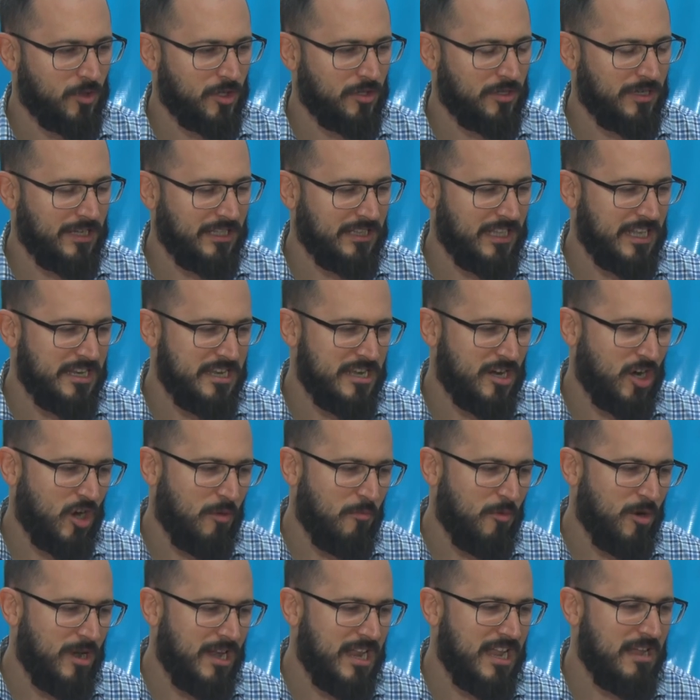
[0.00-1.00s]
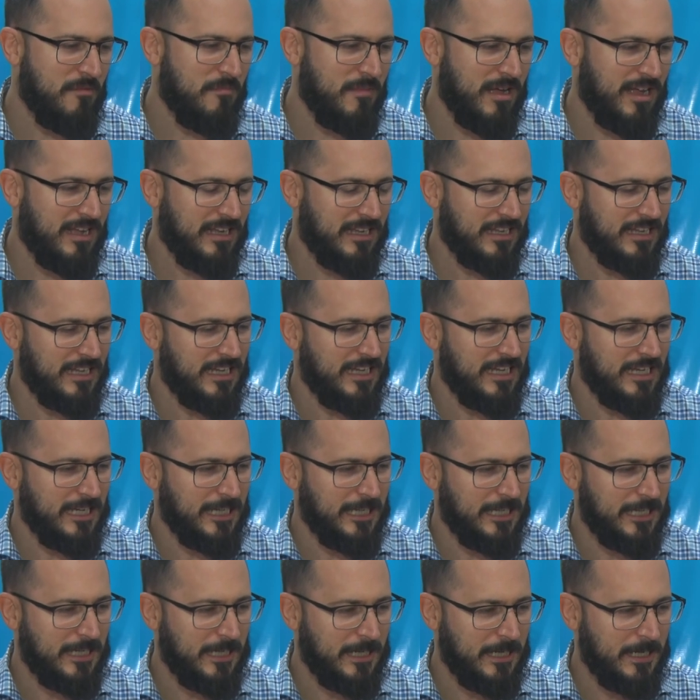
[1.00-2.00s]
que tenían como lema
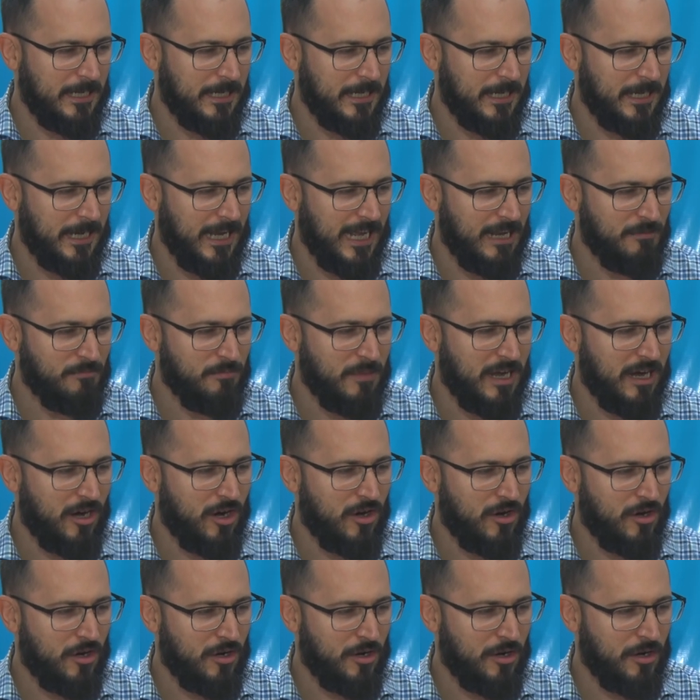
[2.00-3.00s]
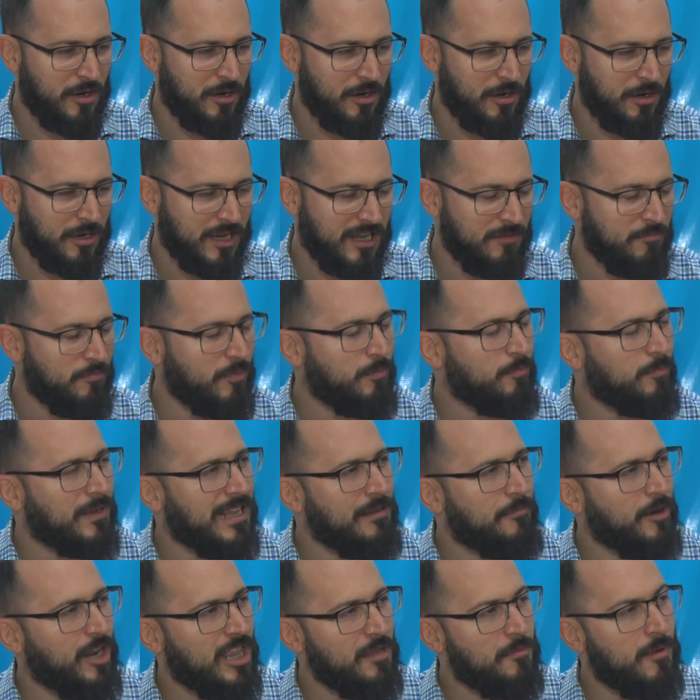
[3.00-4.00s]
eh, el mejor, que el,
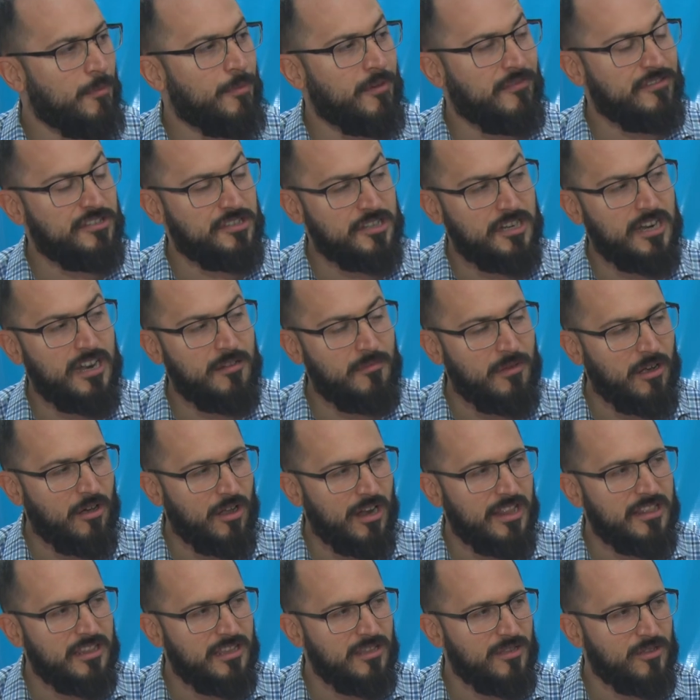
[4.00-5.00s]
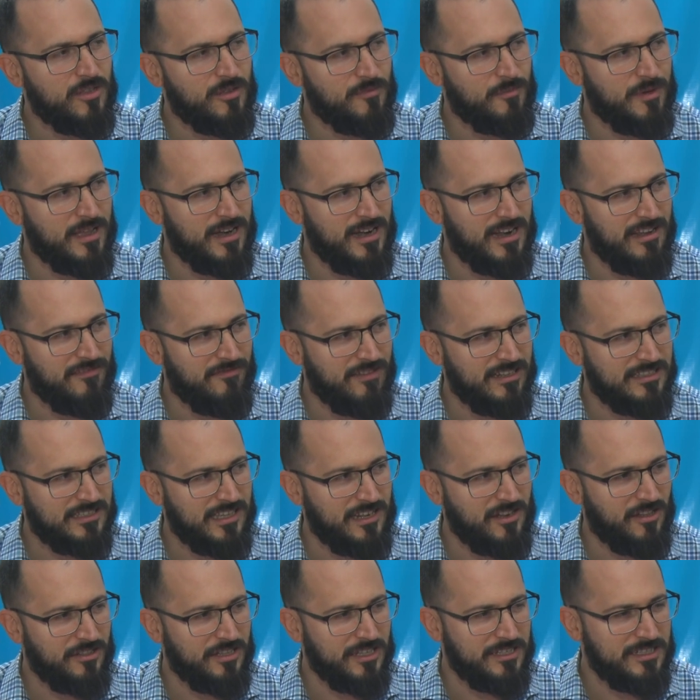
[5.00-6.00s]
periodismo profesional era el mejor antídoto para las
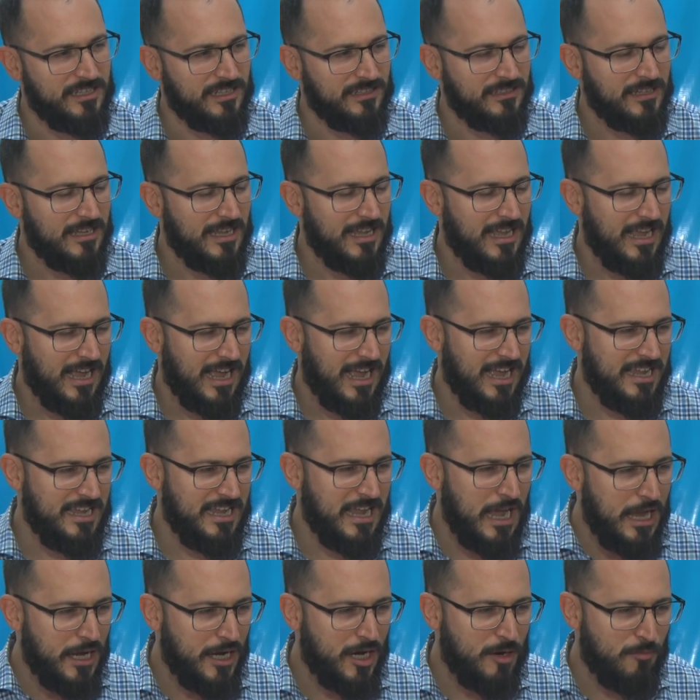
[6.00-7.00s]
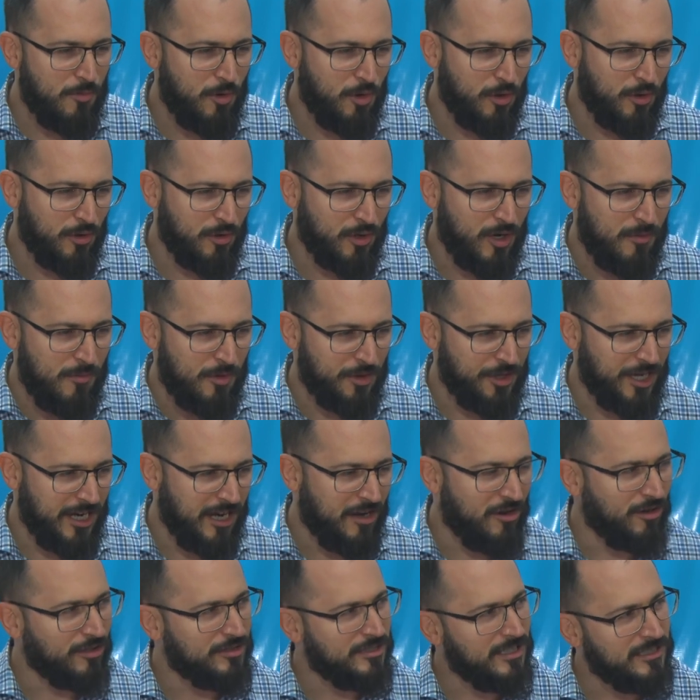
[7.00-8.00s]
falsas noticias. Ahí hay como, tres
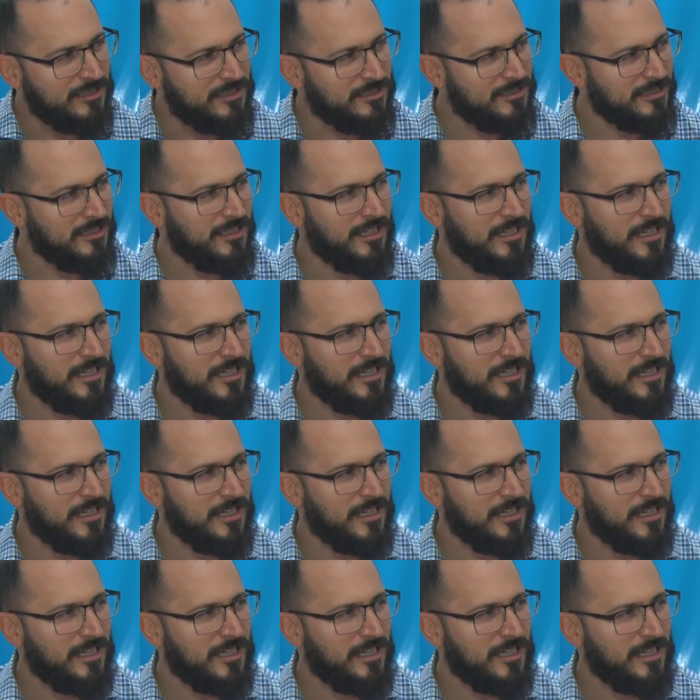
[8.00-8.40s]
cosas